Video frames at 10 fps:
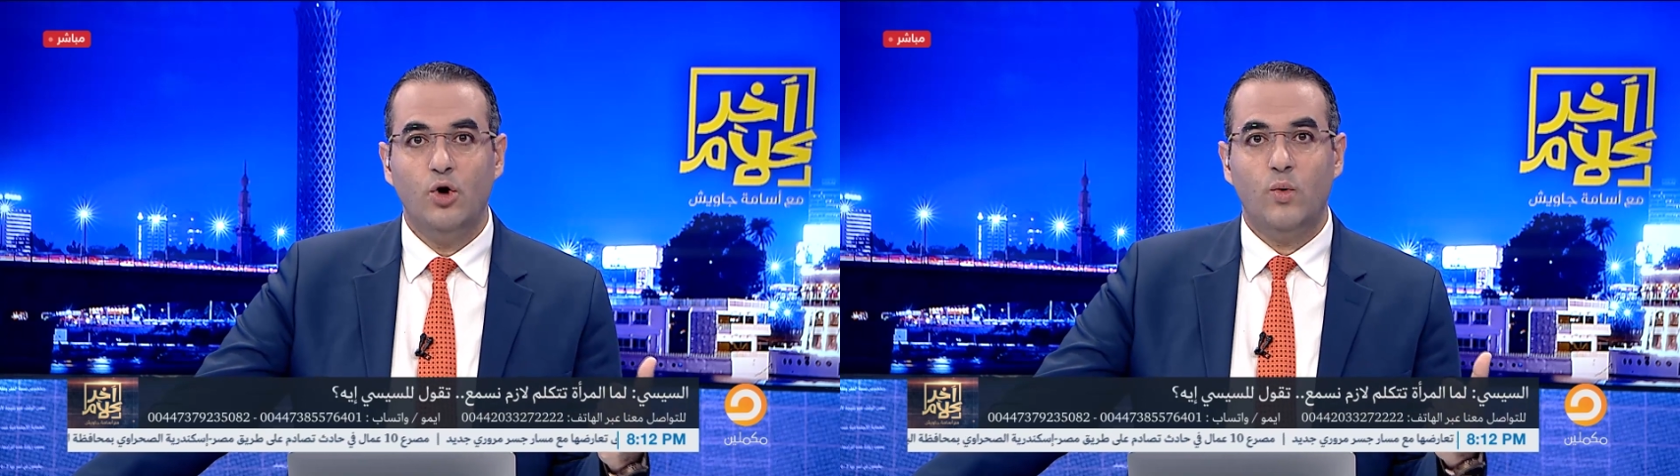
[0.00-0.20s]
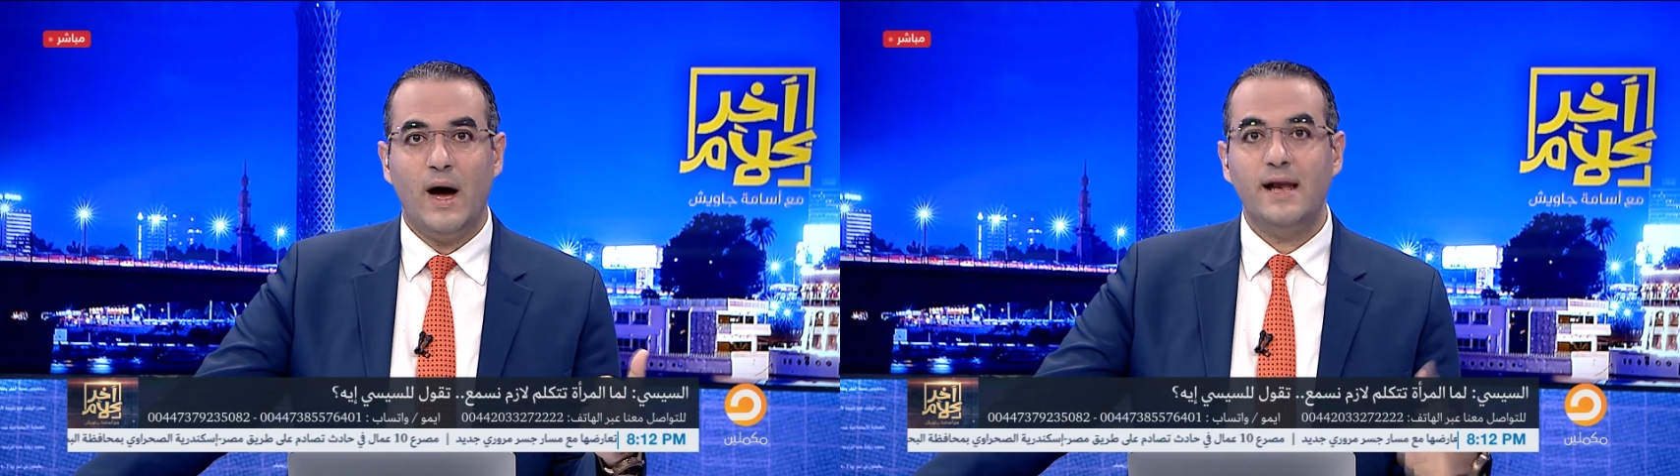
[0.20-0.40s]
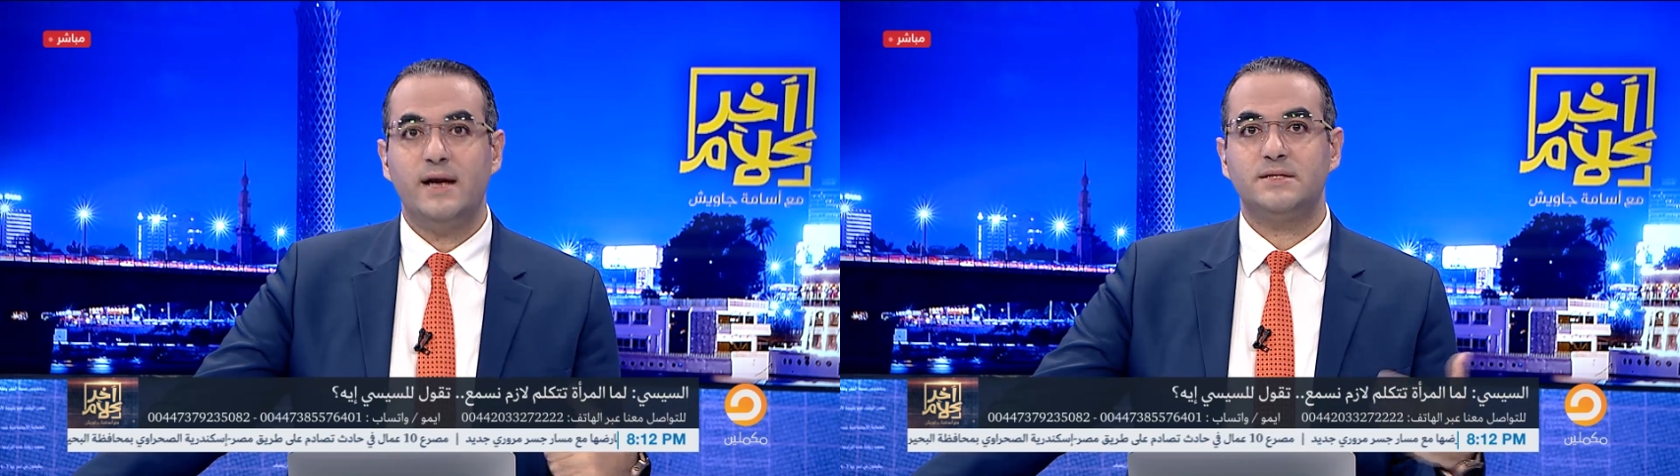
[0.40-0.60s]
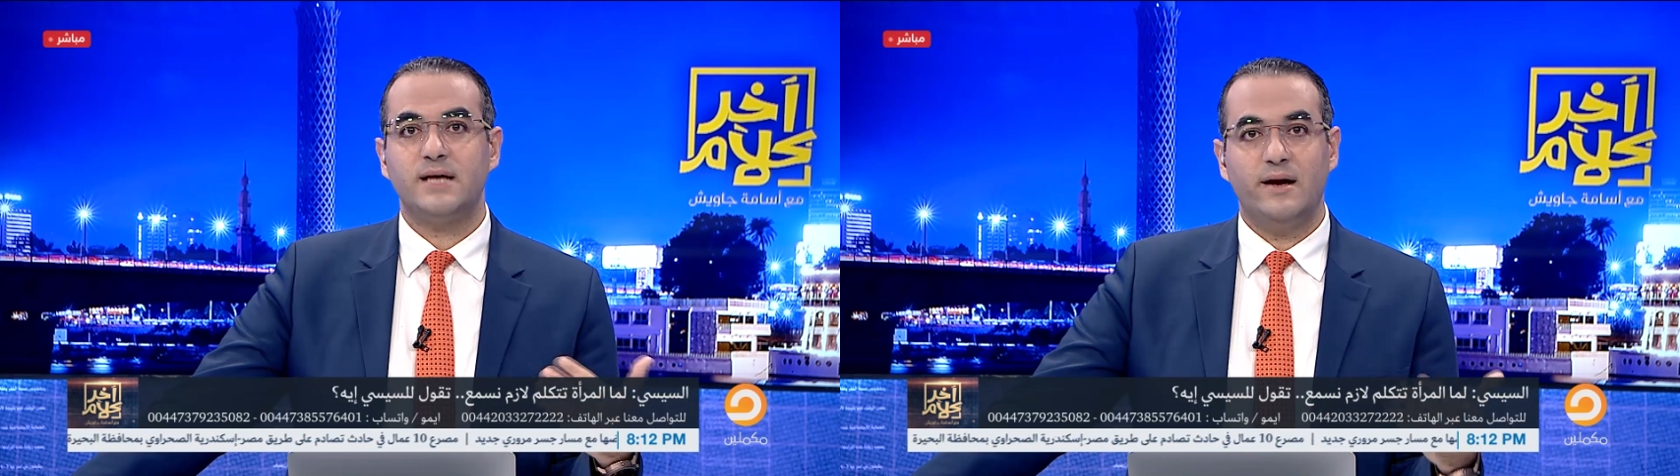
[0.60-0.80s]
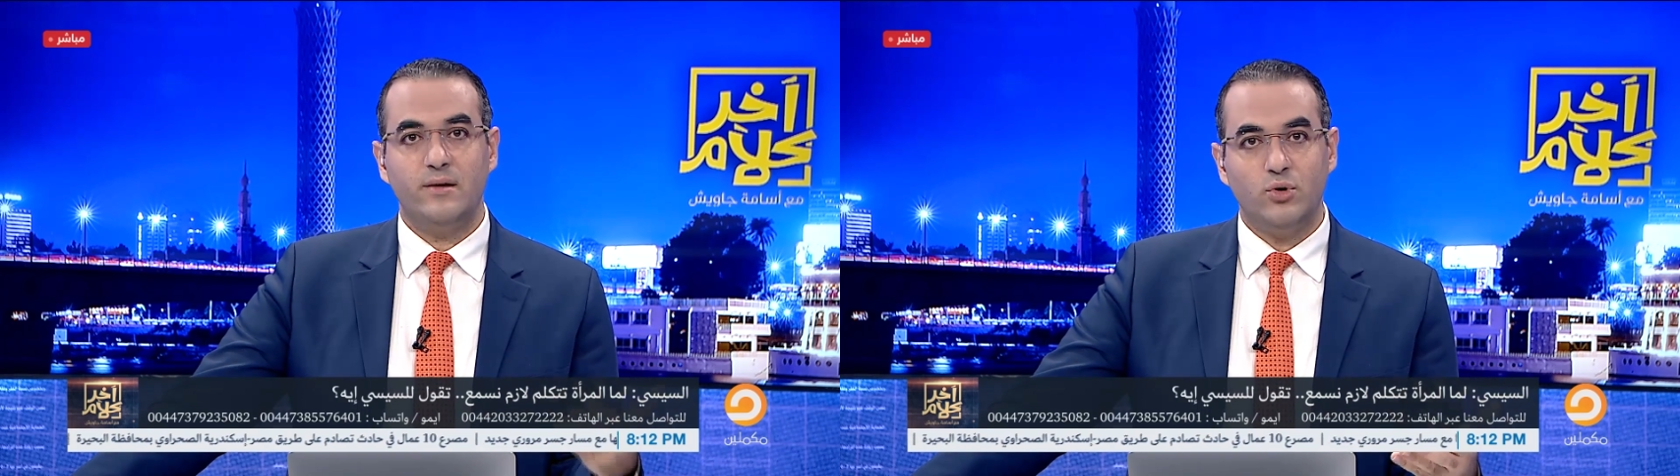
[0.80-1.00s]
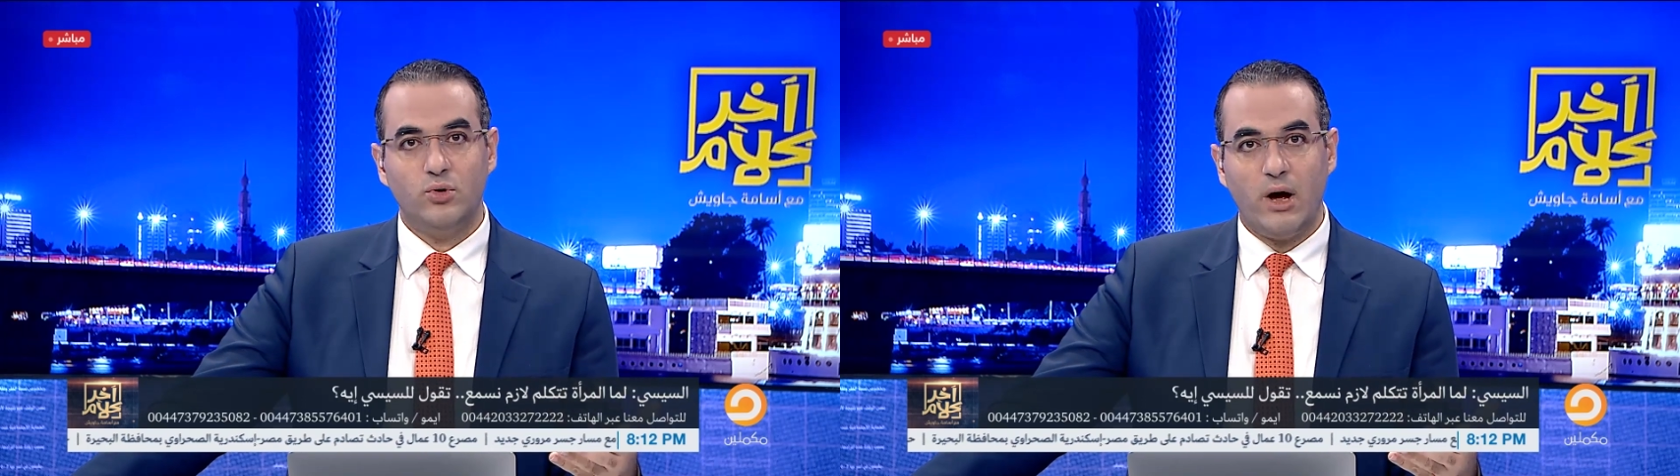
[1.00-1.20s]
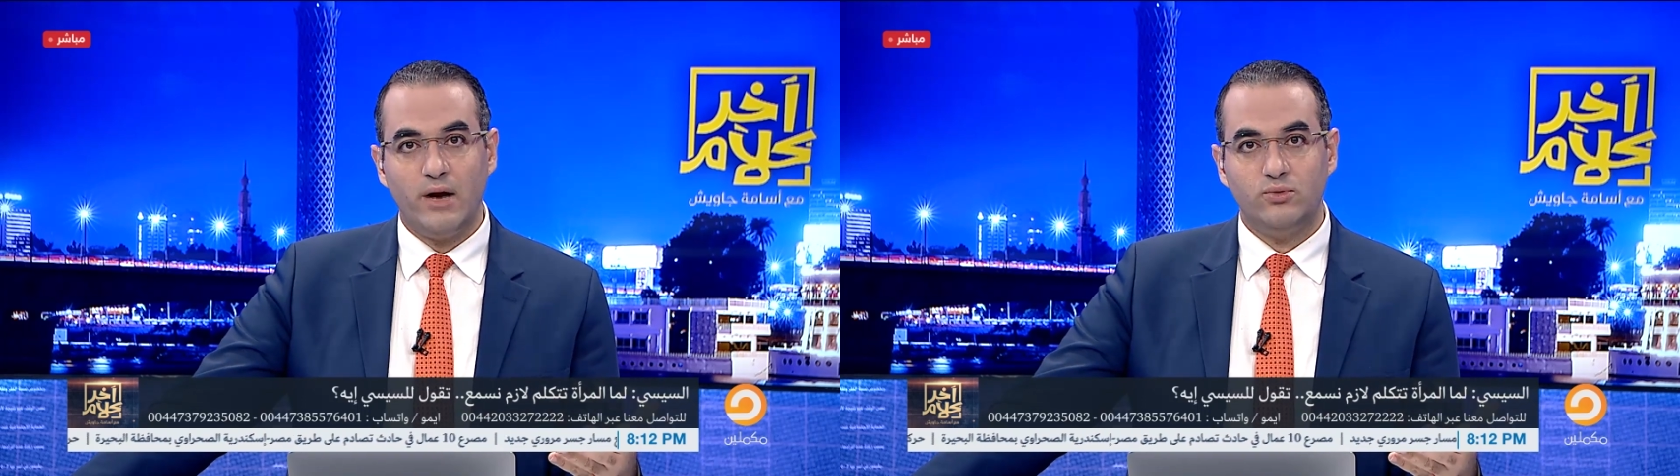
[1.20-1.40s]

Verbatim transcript: وهل الرسائل اللي بيقولها له